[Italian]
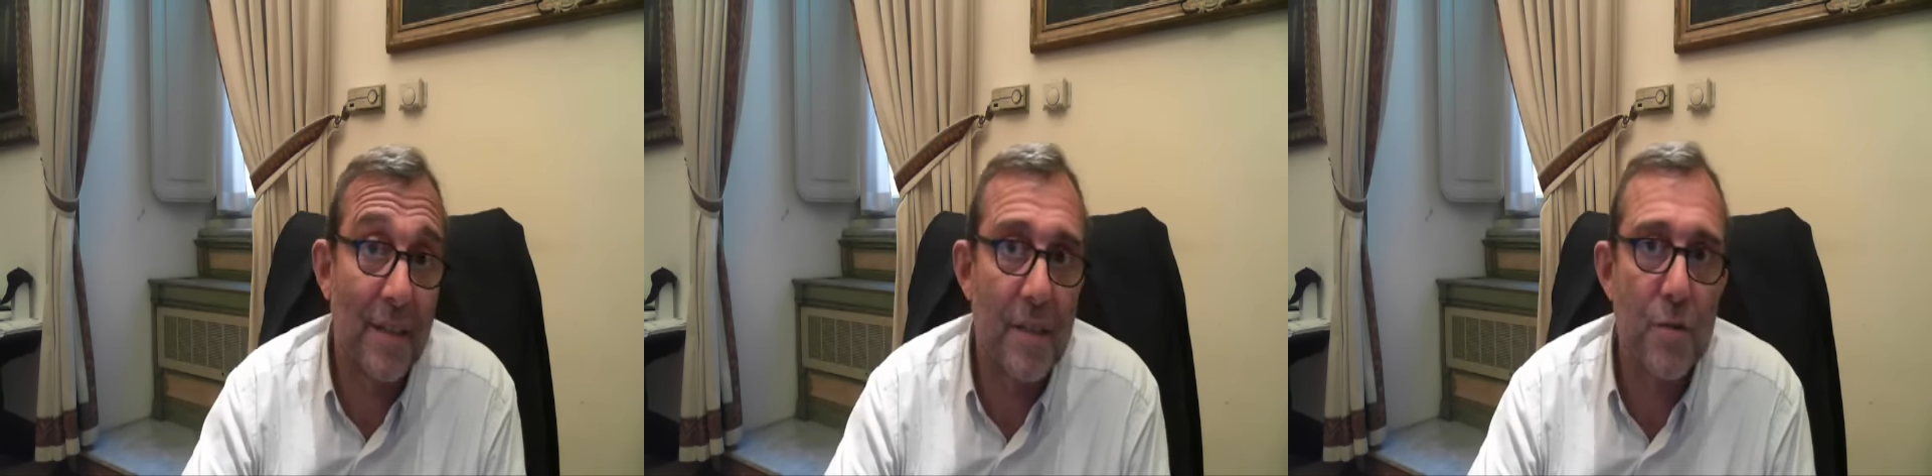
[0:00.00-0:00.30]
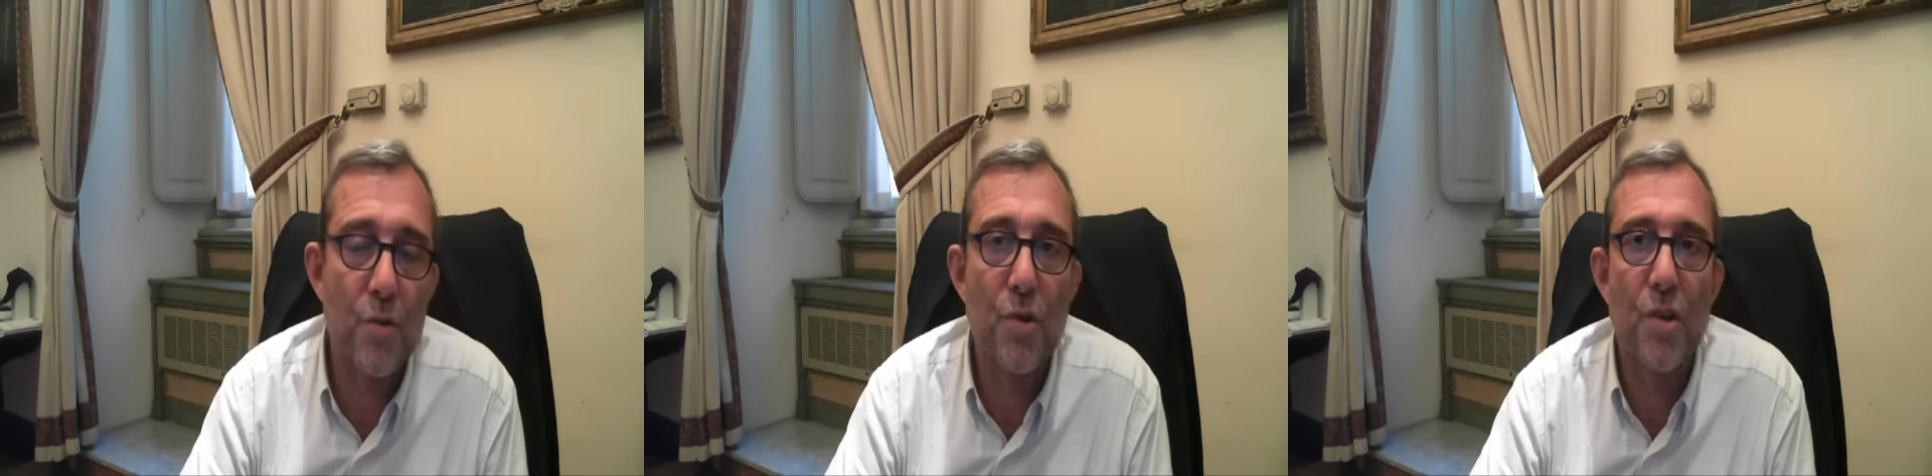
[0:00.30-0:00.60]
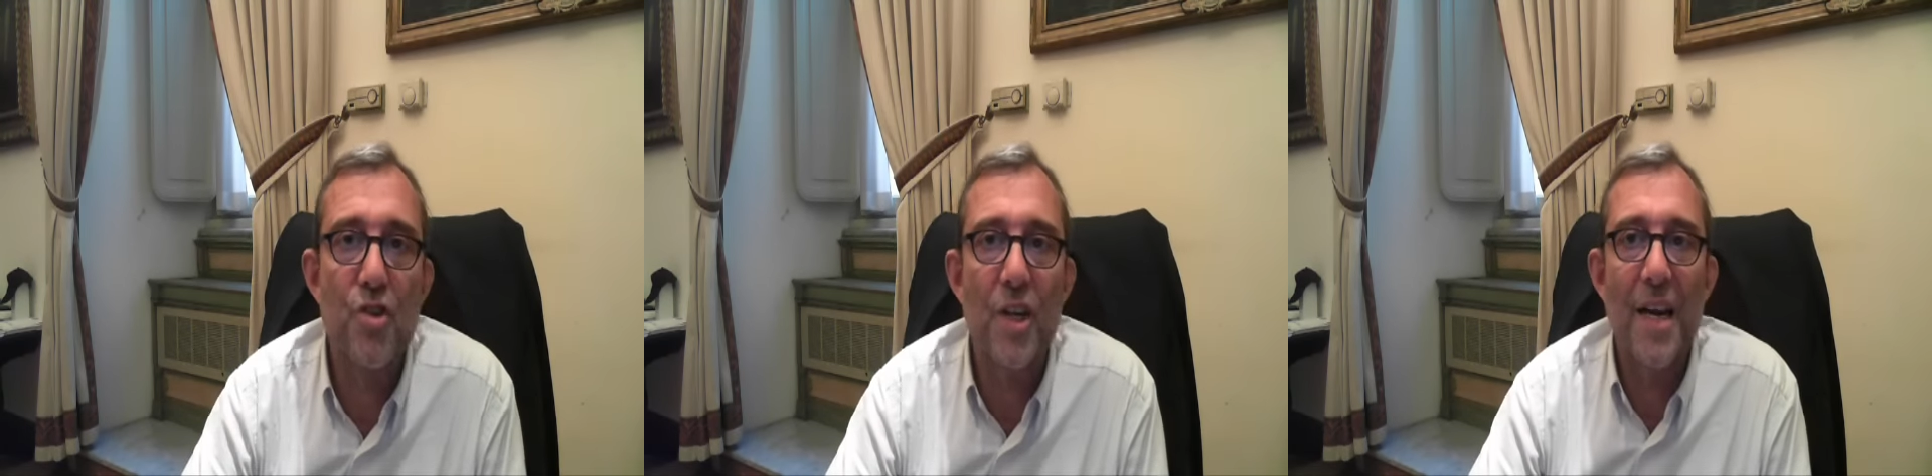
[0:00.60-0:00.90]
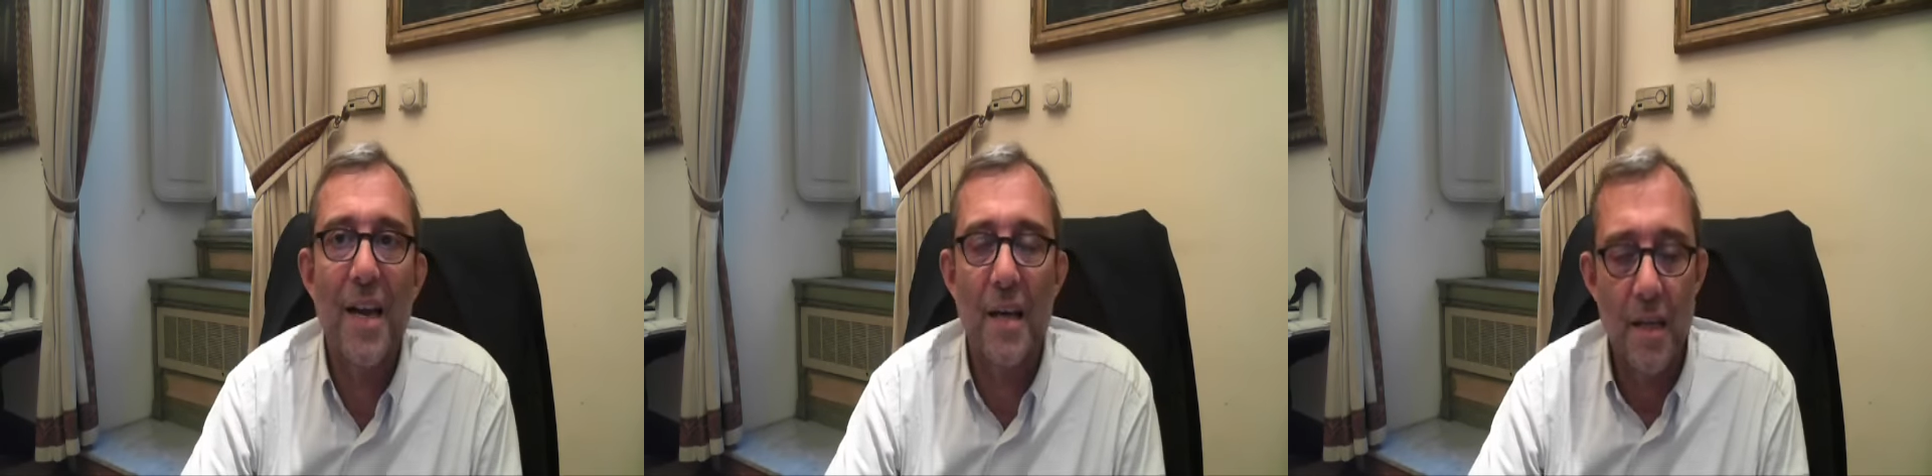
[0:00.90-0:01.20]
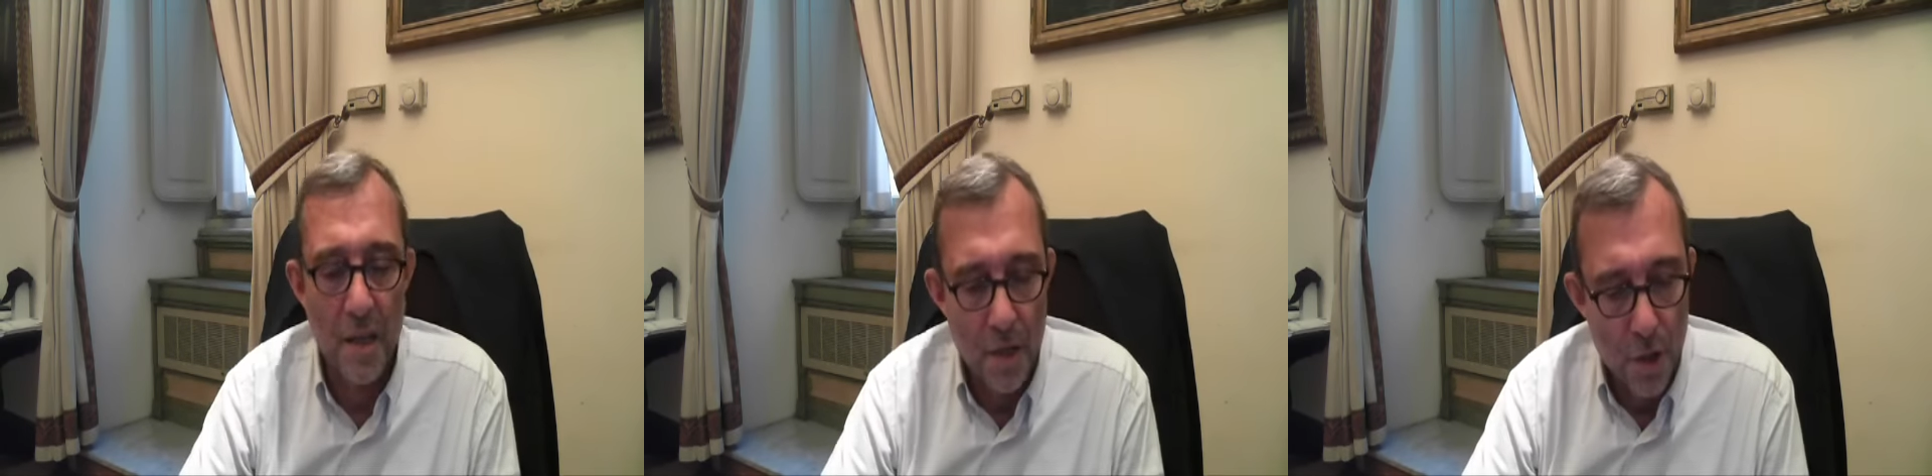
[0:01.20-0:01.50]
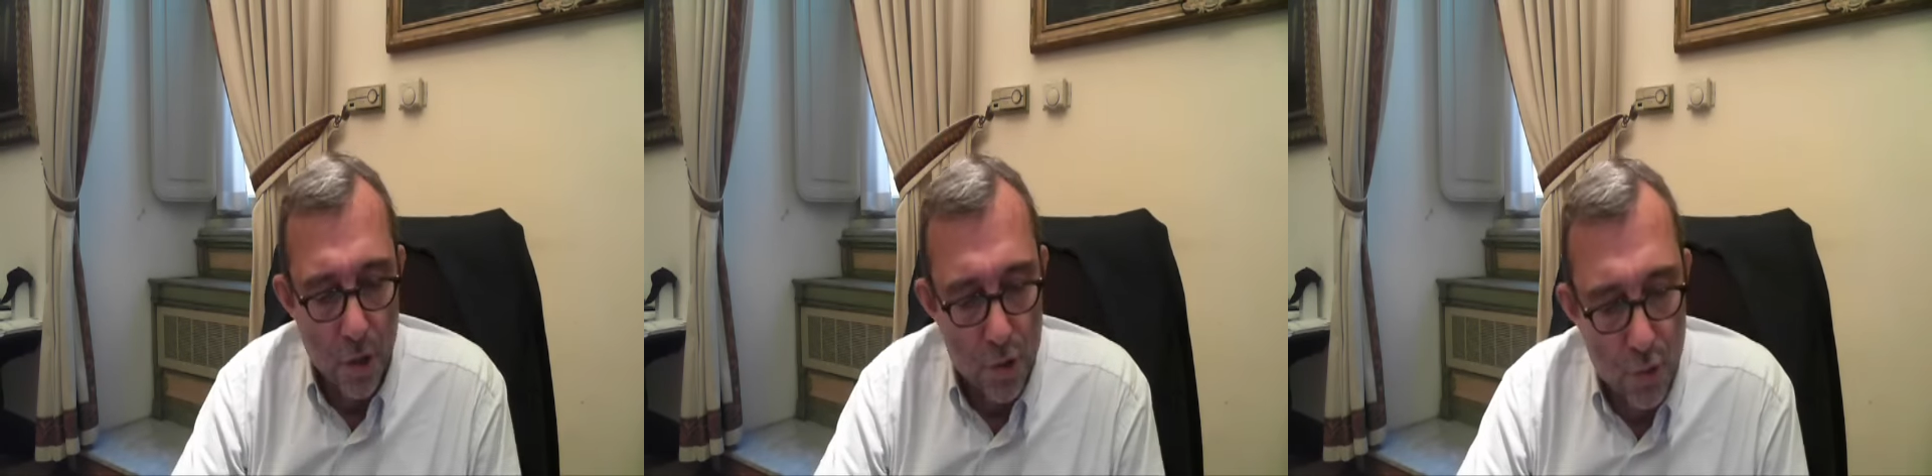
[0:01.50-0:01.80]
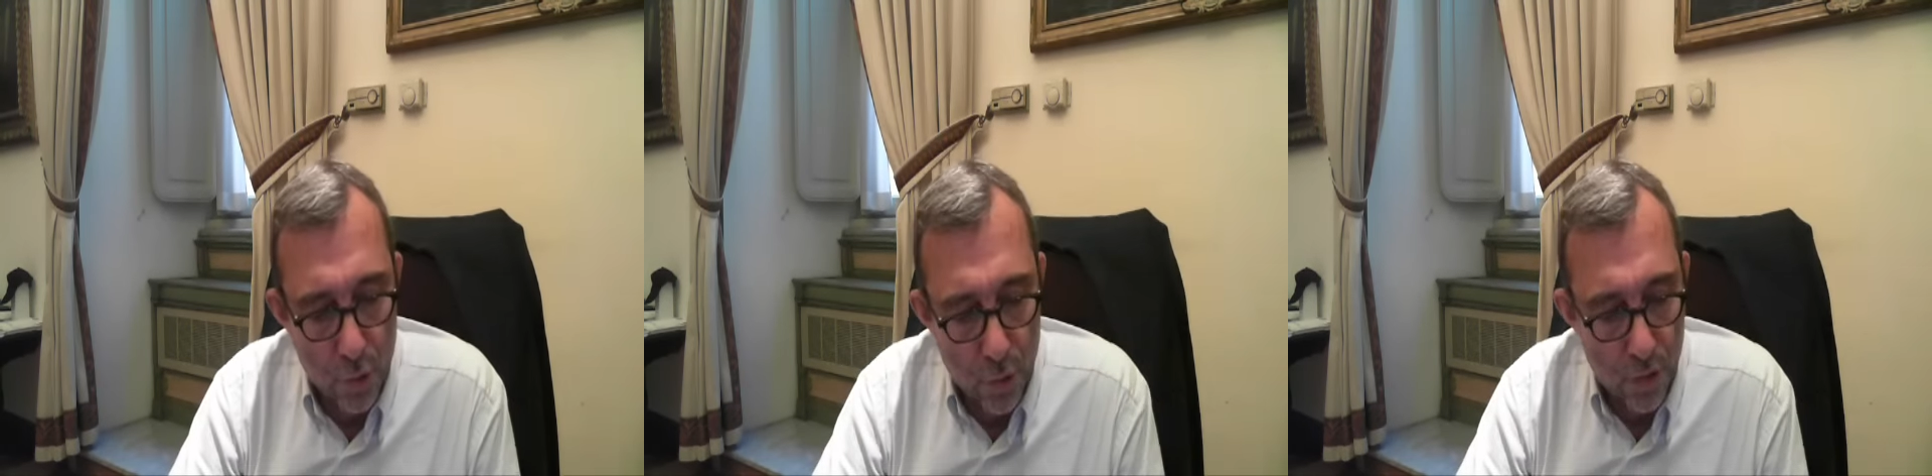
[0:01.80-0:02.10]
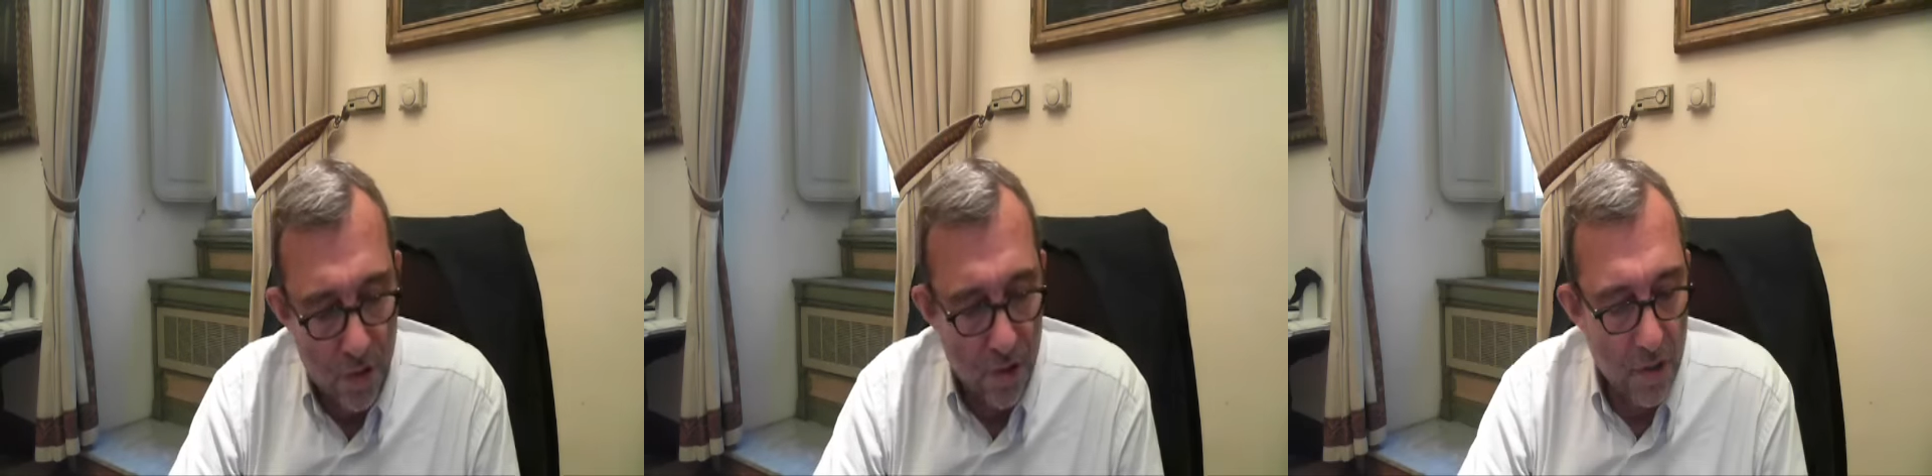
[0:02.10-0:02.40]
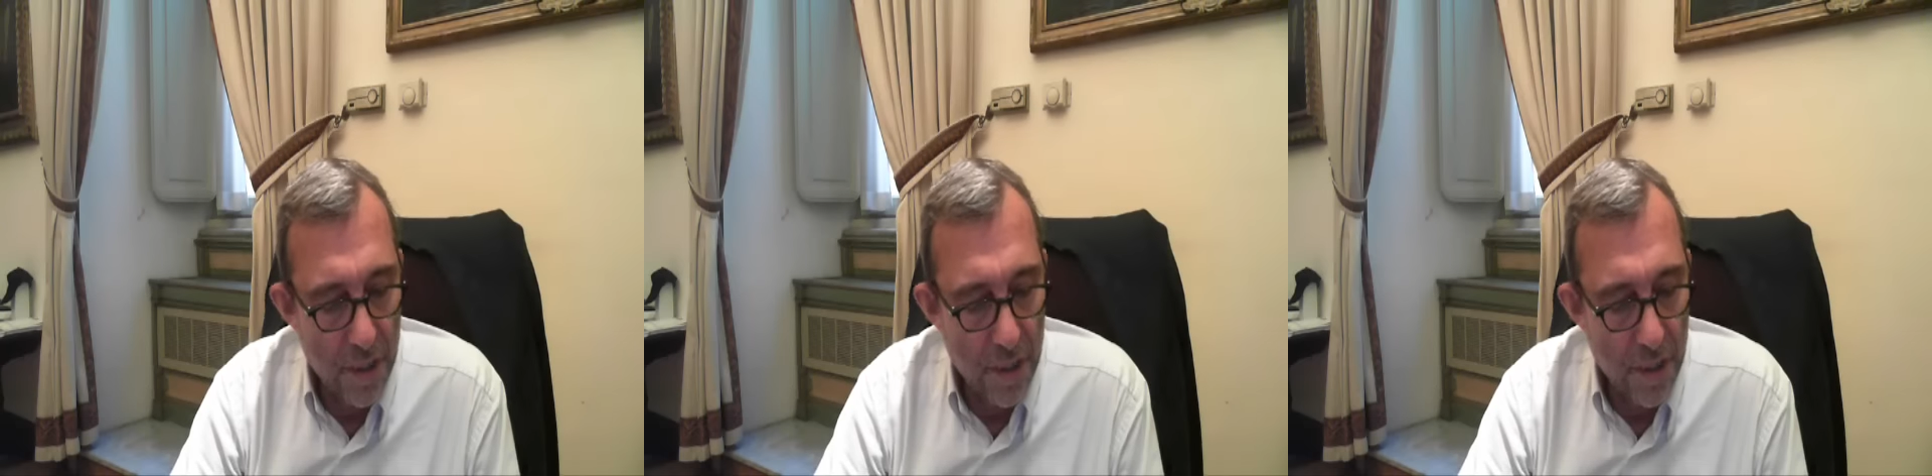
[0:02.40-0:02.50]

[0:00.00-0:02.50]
la discussione generale su eh,